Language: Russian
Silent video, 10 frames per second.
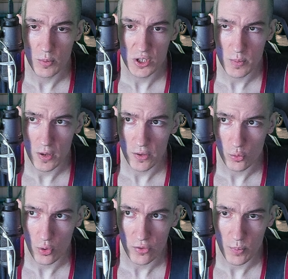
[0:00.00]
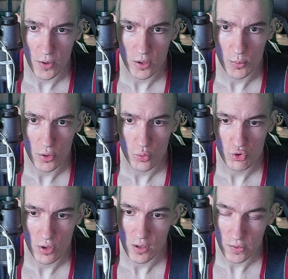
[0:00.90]
на максимальной скорости, поэтому нет
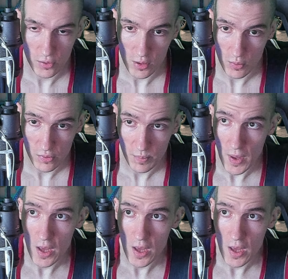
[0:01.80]
нужды регистрироваться.